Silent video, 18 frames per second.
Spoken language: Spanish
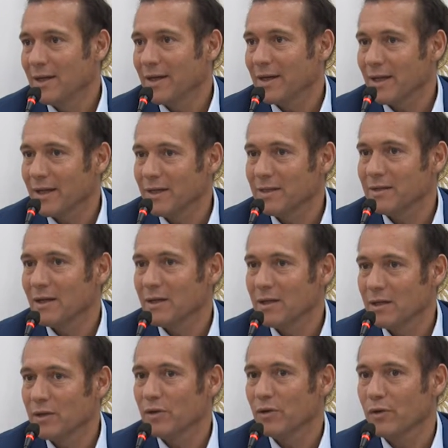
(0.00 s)
riqueza
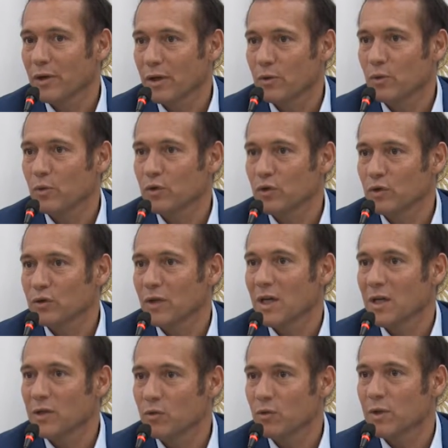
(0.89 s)
y estos recursos
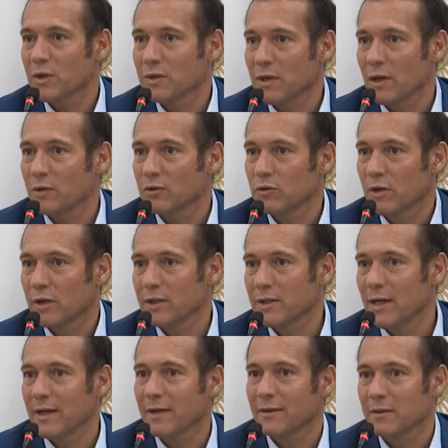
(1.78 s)
en su desarrollo, que
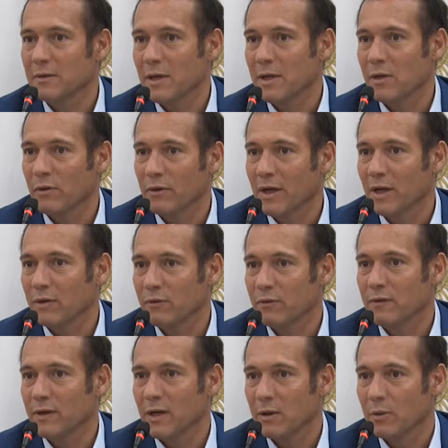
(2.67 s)
es la actividad
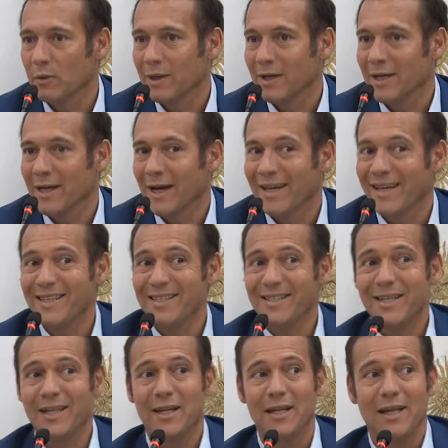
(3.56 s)
hidrocarburífera noquina. ¿Qué
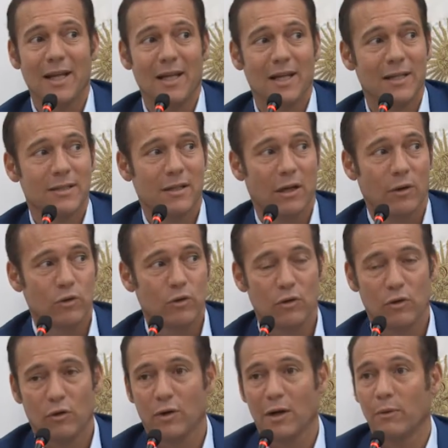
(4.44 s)
sería del
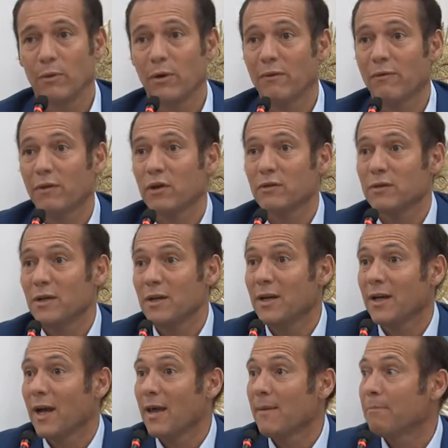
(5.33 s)
desarrollo hidrocarburífero
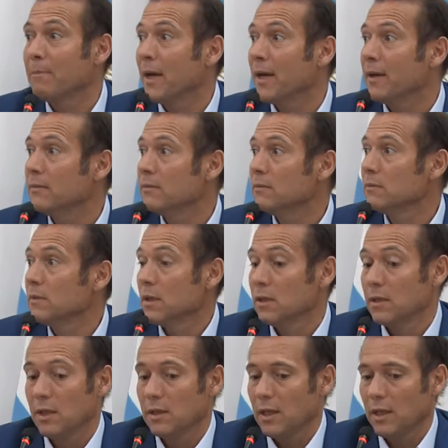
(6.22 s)
sin GIP?
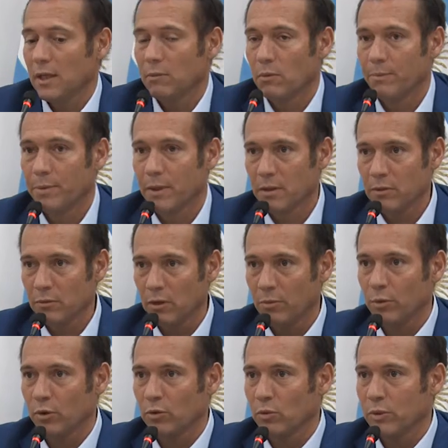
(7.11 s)
estaríamos perdiendo
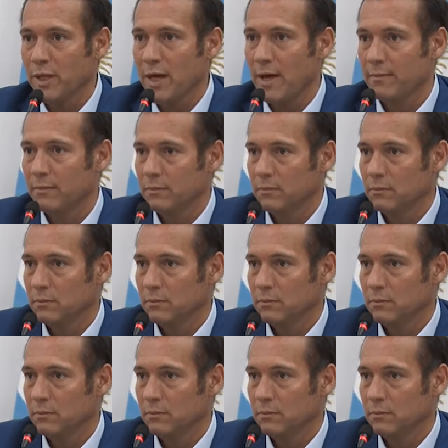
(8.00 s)
una oportunidad.